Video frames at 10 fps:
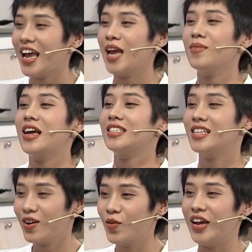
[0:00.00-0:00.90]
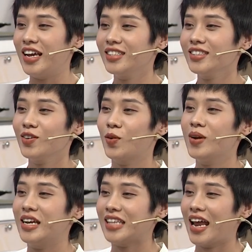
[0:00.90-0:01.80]
Em là C Nguyễn, cũng
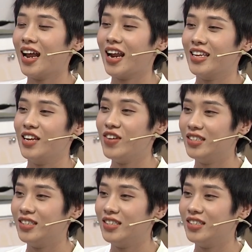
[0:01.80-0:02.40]
hiện tại đang là diễn